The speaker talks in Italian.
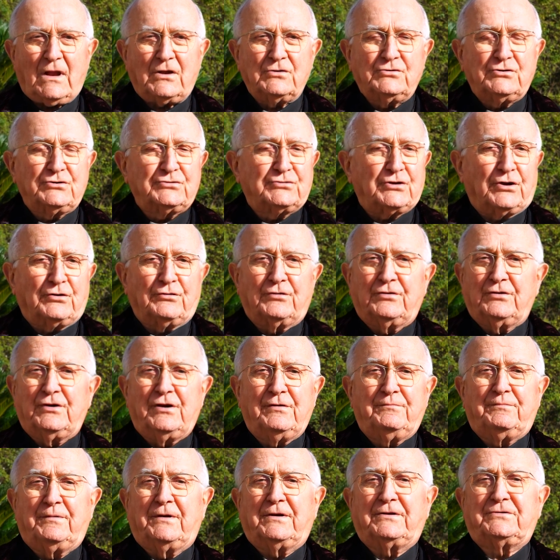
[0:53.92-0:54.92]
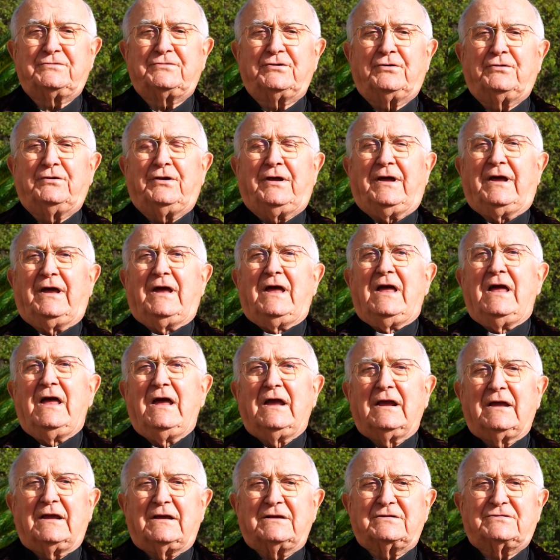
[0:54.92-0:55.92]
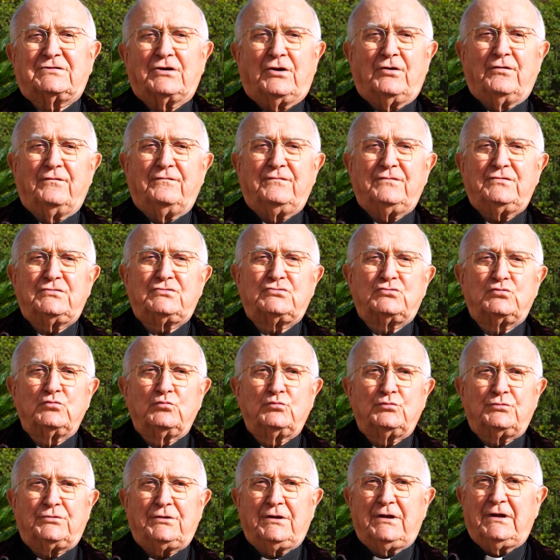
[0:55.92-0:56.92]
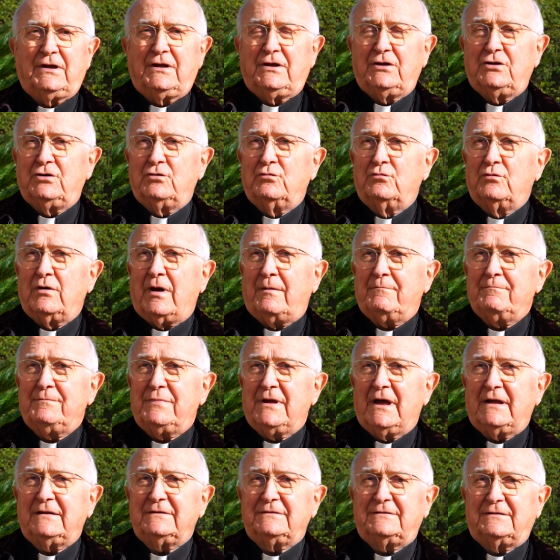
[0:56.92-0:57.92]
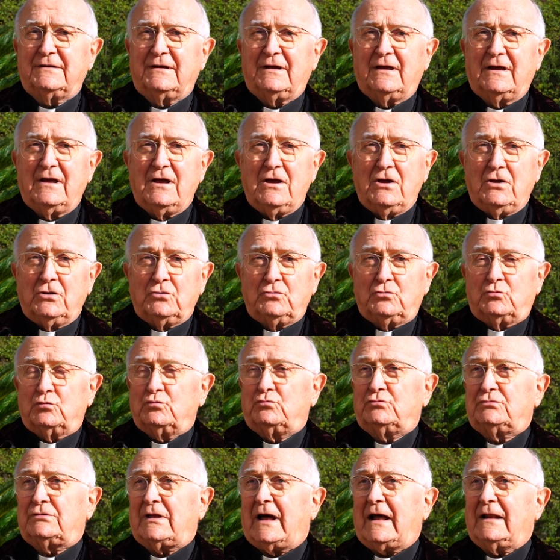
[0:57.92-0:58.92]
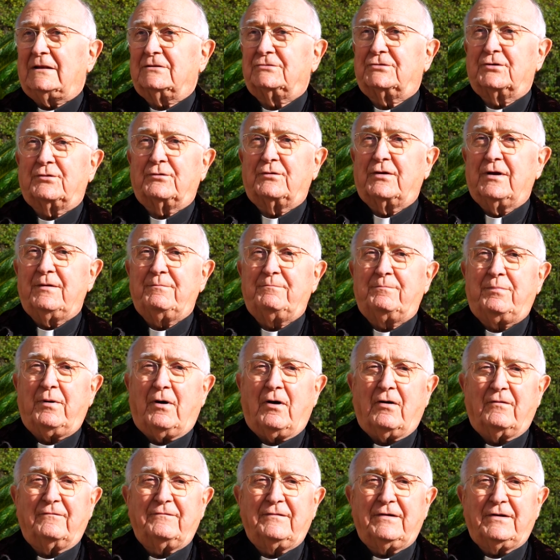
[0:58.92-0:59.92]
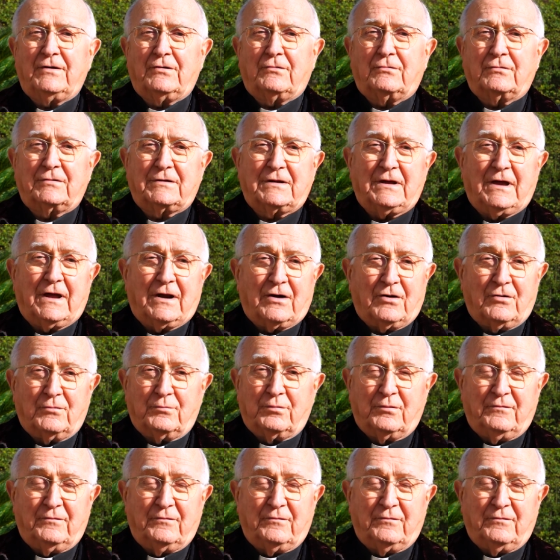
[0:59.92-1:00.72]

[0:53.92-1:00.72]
ci sono delle persone che sono vissute in un ambiente tutt'altro che povero, che erano